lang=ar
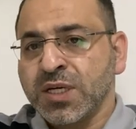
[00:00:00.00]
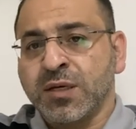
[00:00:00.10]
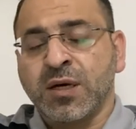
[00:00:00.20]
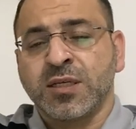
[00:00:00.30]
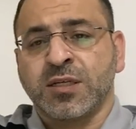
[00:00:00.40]

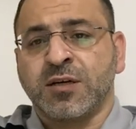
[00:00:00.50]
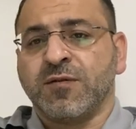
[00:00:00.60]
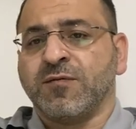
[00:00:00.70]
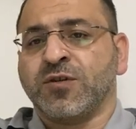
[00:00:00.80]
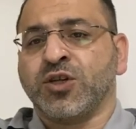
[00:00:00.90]
ناصر
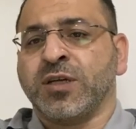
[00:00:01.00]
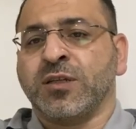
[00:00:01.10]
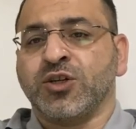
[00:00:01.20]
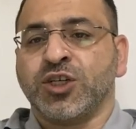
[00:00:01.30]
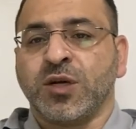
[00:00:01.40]
في شهادة
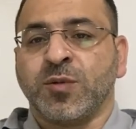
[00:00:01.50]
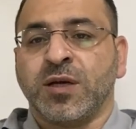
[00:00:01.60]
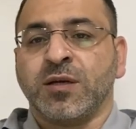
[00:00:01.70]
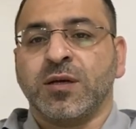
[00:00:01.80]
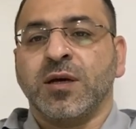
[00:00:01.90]

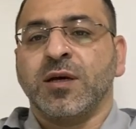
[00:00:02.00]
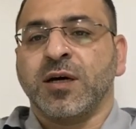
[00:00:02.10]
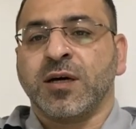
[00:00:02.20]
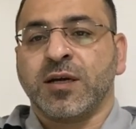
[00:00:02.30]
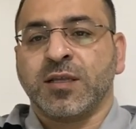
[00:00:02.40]
الجامعة
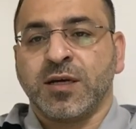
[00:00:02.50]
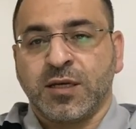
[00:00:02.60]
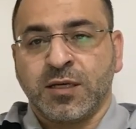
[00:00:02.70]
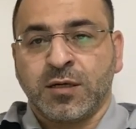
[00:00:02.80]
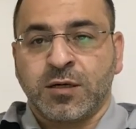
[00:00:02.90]
اخريتها
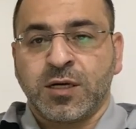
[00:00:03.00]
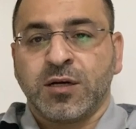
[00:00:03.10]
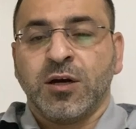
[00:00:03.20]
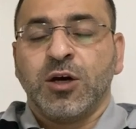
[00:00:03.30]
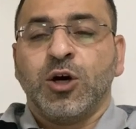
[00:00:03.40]
اي ار
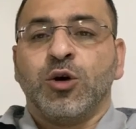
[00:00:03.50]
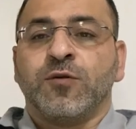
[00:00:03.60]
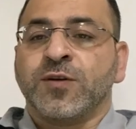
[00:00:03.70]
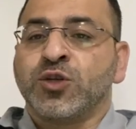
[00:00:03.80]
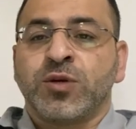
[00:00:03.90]

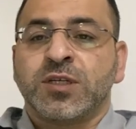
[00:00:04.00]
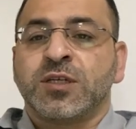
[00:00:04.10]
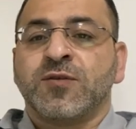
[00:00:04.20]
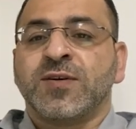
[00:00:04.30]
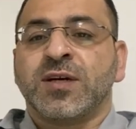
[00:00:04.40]
وفي جواز
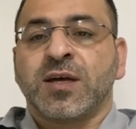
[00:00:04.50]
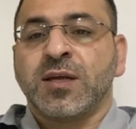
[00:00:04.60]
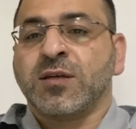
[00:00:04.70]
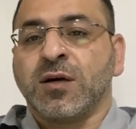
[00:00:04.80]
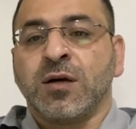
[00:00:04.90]
السفر
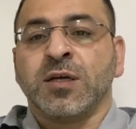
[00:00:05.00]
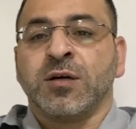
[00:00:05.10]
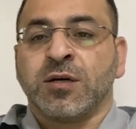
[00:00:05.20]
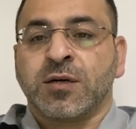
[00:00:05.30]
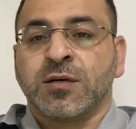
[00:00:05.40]
اخريتها اي
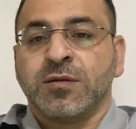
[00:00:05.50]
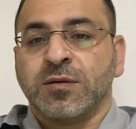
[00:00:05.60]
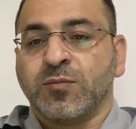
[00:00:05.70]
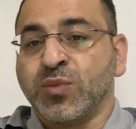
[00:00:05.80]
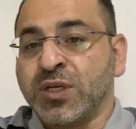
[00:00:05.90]
ار
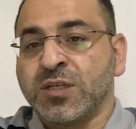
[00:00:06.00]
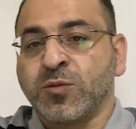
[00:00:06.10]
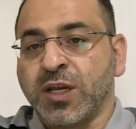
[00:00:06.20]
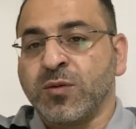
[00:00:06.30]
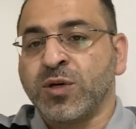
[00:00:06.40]

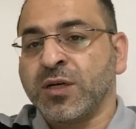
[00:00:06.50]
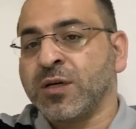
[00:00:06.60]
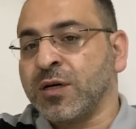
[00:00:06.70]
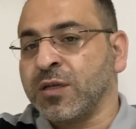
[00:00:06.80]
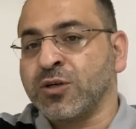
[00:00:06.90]
بالنسبه
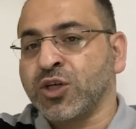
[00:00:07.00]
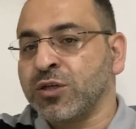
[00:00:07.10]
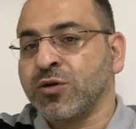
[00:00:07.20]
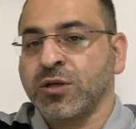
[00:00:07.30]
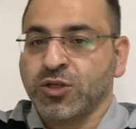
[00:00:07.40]
لامريكا هذا
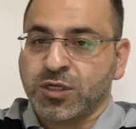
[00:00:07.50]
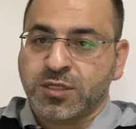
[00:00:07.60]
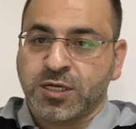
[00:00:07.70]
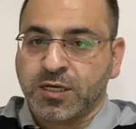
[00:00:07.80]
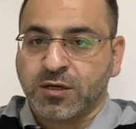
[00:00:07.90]
شخص وهذا شخص
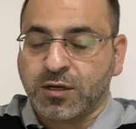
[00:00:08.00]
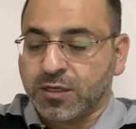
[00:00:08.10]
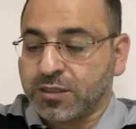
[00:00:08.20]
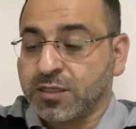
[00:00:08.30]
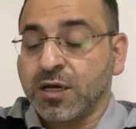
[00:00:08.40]
ثاني
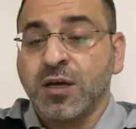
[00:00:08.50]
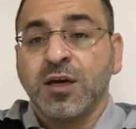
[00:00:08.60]
خالص